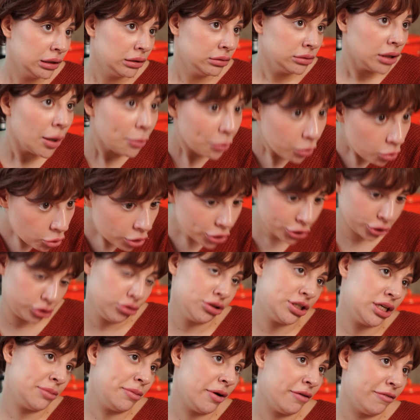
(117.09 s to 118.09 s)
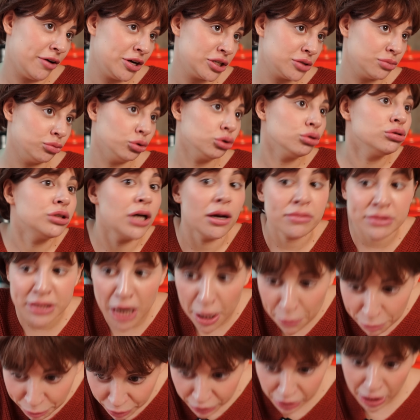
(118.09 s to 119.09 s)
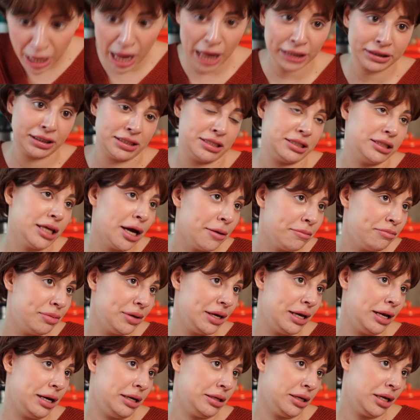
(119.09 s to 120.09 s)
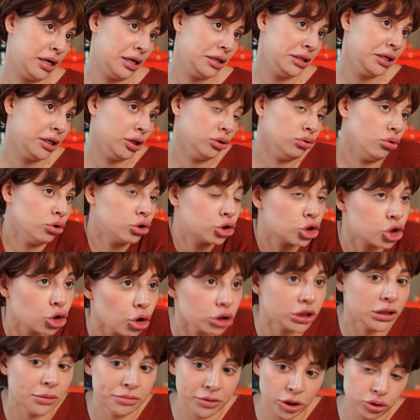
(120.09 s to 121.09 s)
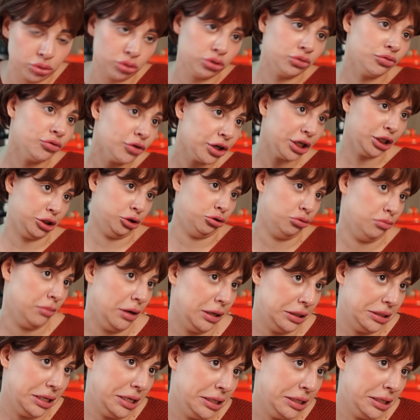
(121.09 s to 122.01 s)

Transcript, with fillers: На почту тебя возьму, ну там зарплата стабильная. Не, ну вот что ты мне тут выдумала?